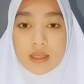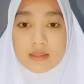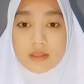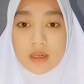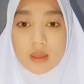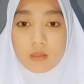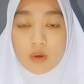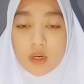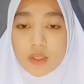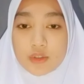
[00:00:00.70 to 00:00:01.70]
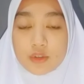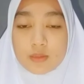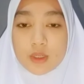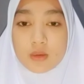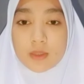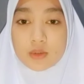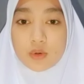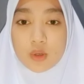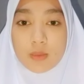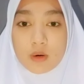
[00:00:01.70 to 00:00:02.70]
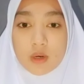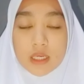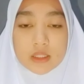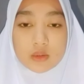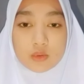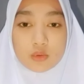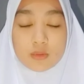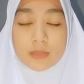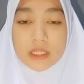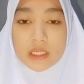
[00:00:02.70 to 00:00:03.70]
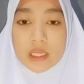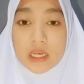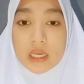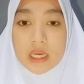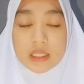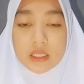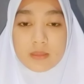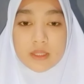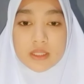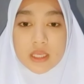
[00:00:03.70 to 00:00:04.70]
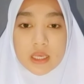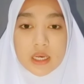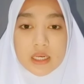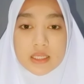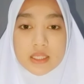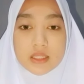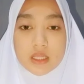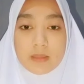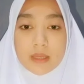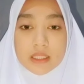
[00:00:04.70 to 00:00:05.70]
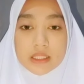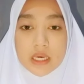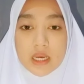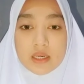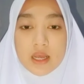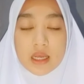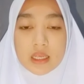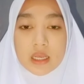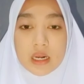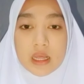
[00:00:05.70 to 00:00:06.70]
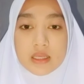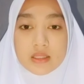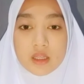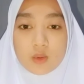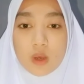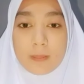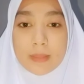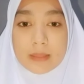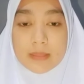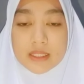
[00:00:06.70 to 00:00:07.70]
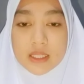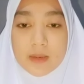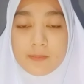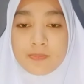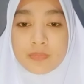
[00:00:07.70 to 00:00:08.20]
Assalamualaikum warahmatullahi wabarakatuh Perkenalkan nama saya Gadisa Samalika dari kelas 1 A Farmasi